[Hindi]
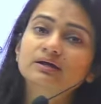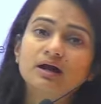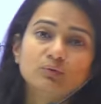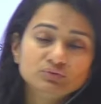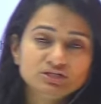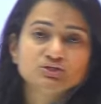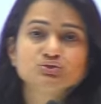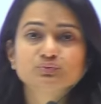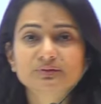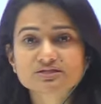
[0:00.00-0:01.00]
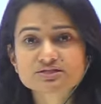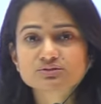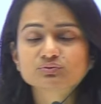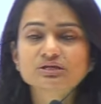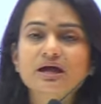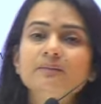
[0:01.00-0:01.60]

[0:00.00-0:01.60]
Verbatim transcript: ग्राउंड टिश्यू प्रेजेंट होता है